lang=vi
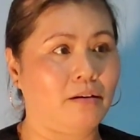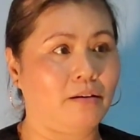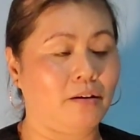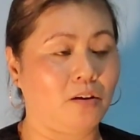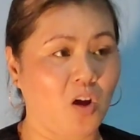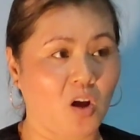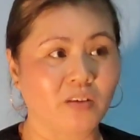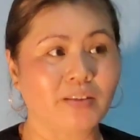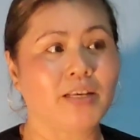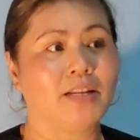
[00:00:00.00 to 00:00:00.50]
Nó
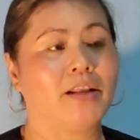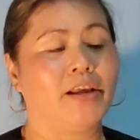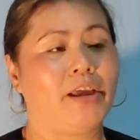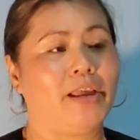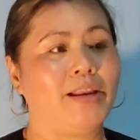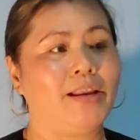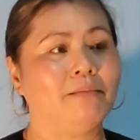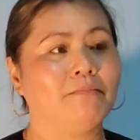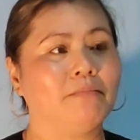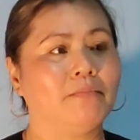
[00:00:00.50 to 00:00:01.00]
khó xin nghỉ
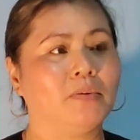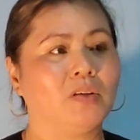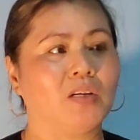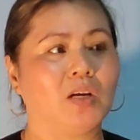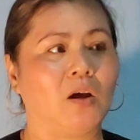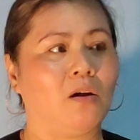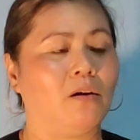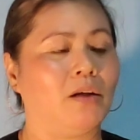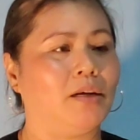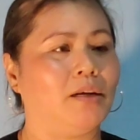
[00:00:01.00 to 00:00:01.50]
lắm.
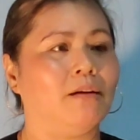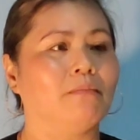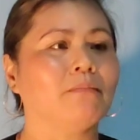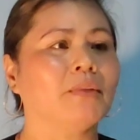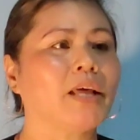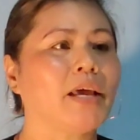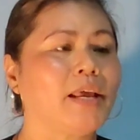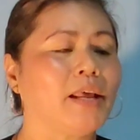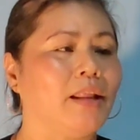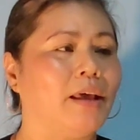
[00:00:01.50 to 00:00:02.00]
Còn công
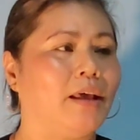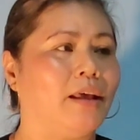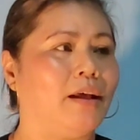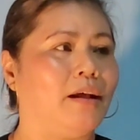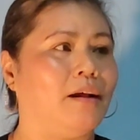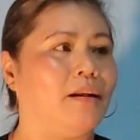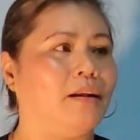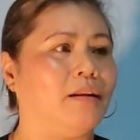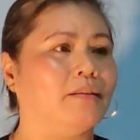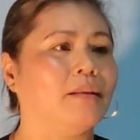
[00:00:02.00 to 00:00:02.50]
ty thì
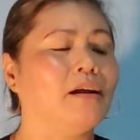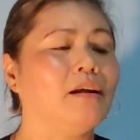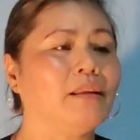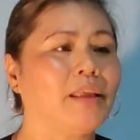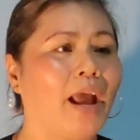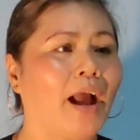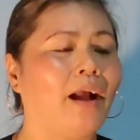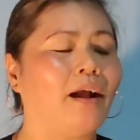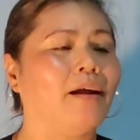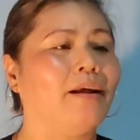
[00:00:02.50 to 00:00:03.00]
tư
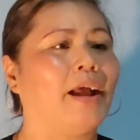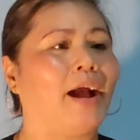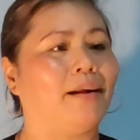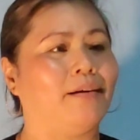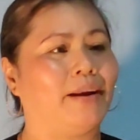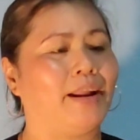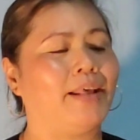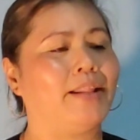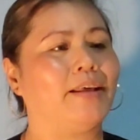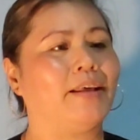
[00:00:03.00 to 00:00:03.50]
nhân ở
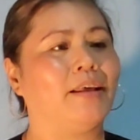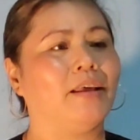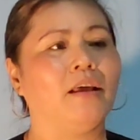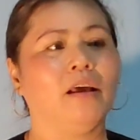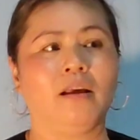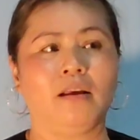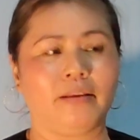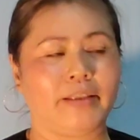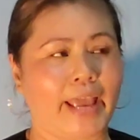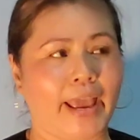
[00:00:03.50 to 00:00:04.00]
gần đây thì
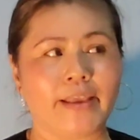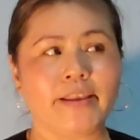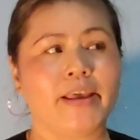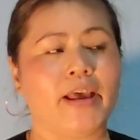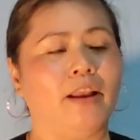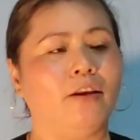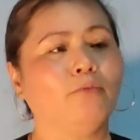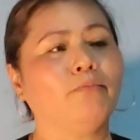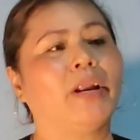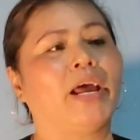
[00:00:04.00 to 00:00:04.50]
chạy
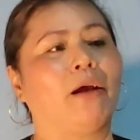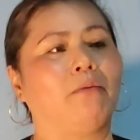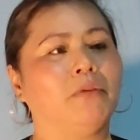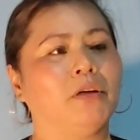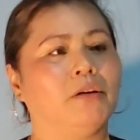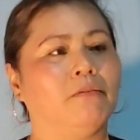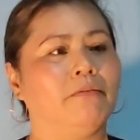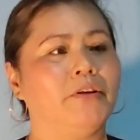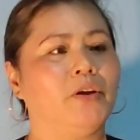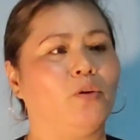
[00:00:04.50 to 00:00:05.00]
về lúc nào cũng
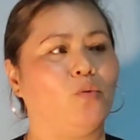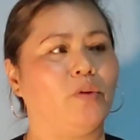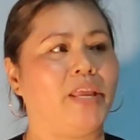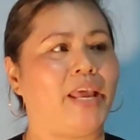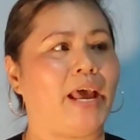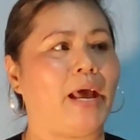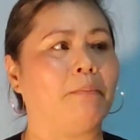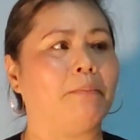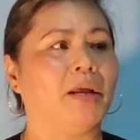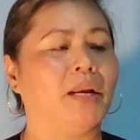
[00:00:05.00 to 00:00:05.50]
được. Ví dụ
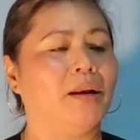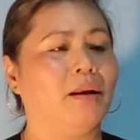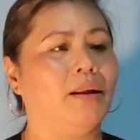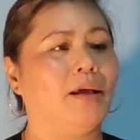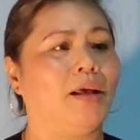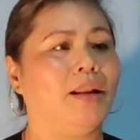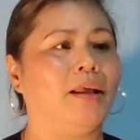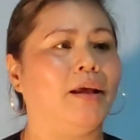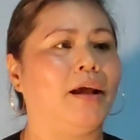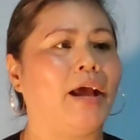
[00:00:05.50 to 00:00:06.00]
nhà bệnh
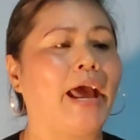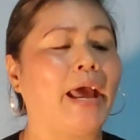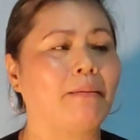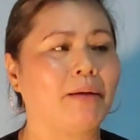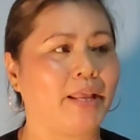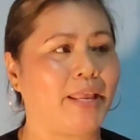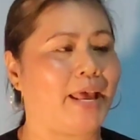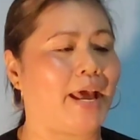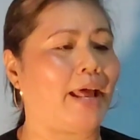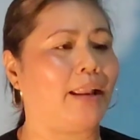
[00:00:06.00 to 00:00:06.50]
hay là hai
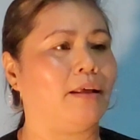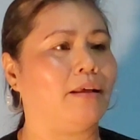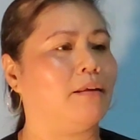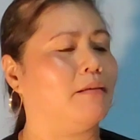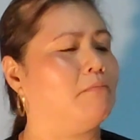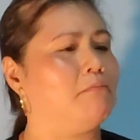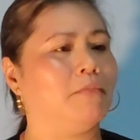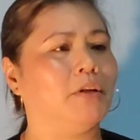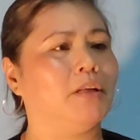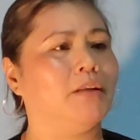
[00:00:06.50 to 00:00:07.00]
bà già này,
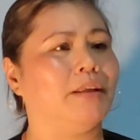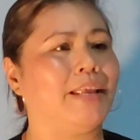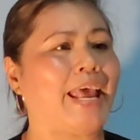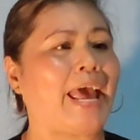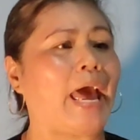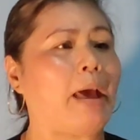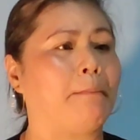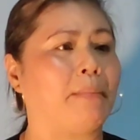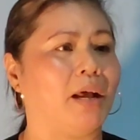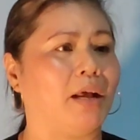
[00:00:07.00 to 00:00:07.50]

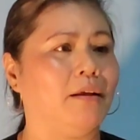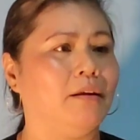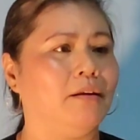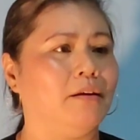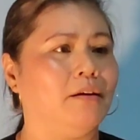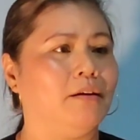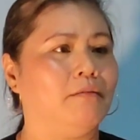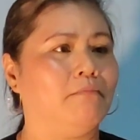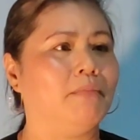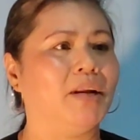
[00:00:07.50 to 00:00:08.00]
già mà
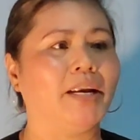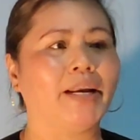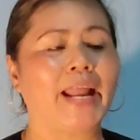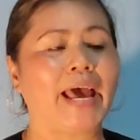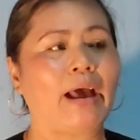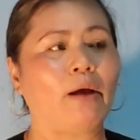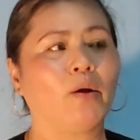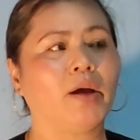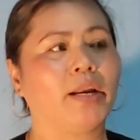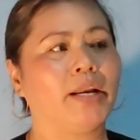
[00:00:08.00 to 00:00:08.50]
bệnh
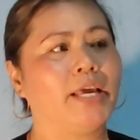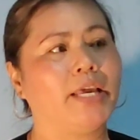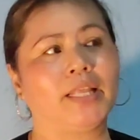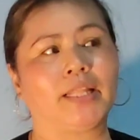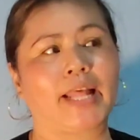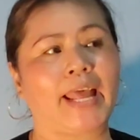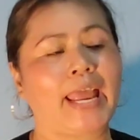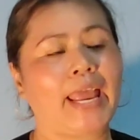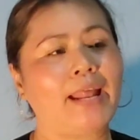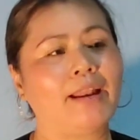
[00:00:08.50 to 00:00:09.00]
đau hay đi
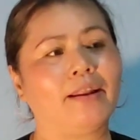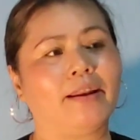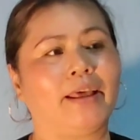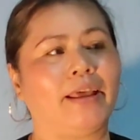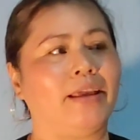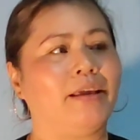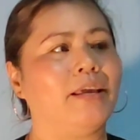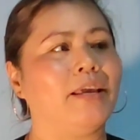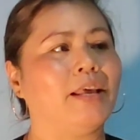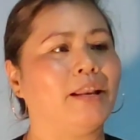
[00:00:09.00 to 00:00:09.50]
té
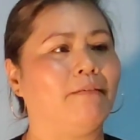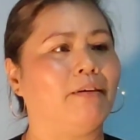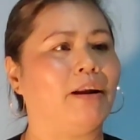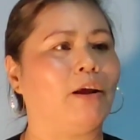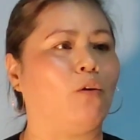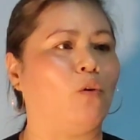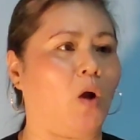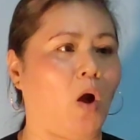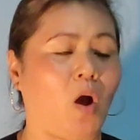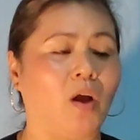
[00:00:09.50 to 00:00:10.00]
này kia là bắt
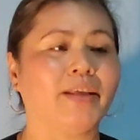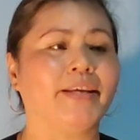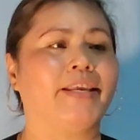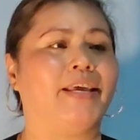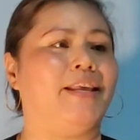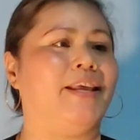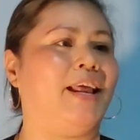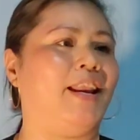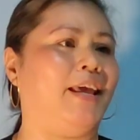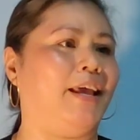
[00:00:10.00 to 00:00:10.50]
đầu gọi là
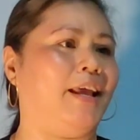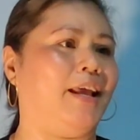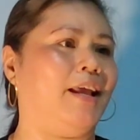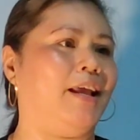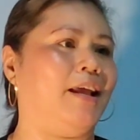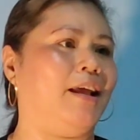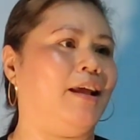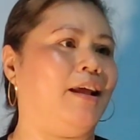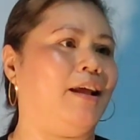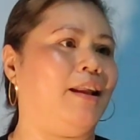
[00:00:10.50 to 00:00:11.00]
chị về liền.
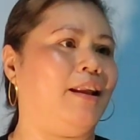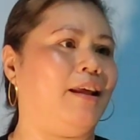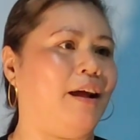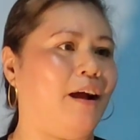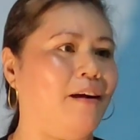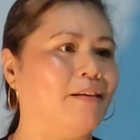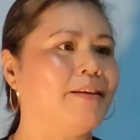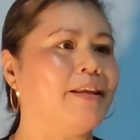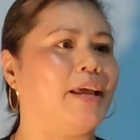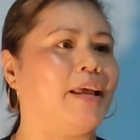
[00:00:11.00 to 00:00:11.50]

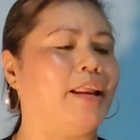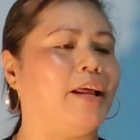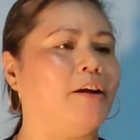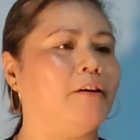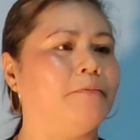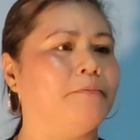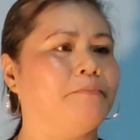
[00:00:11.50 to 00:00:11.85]
Đó vậy đó.